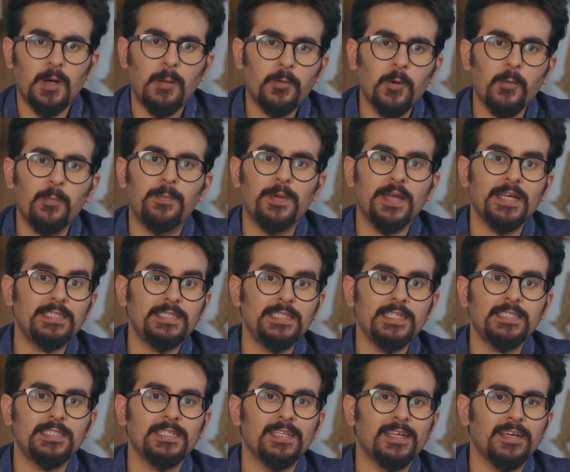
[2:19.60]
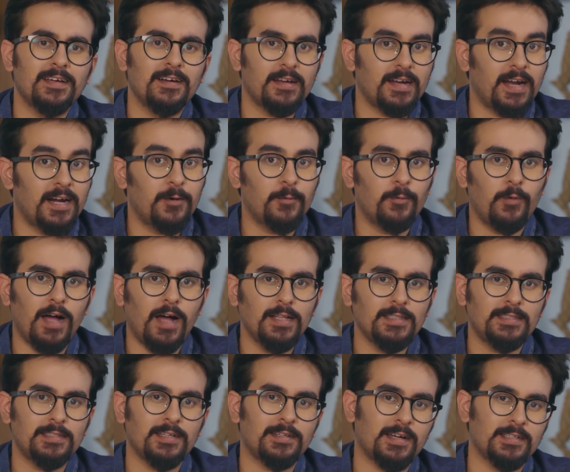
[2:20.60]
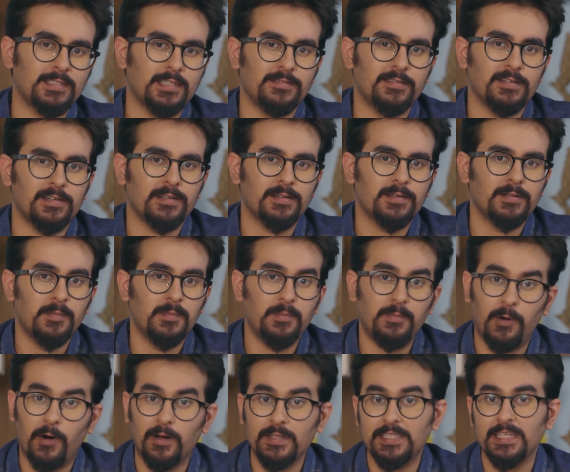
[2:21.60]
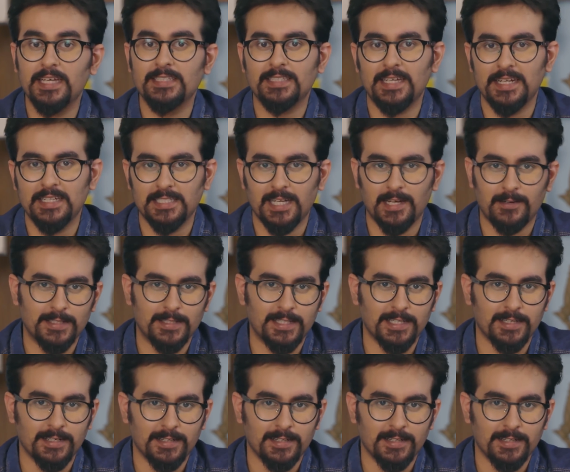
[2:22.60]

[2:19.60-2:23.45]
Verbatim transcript: जो आपको बेसिक से लेकर एडवांस तक का सफर बहुत ही आसानी से करवाते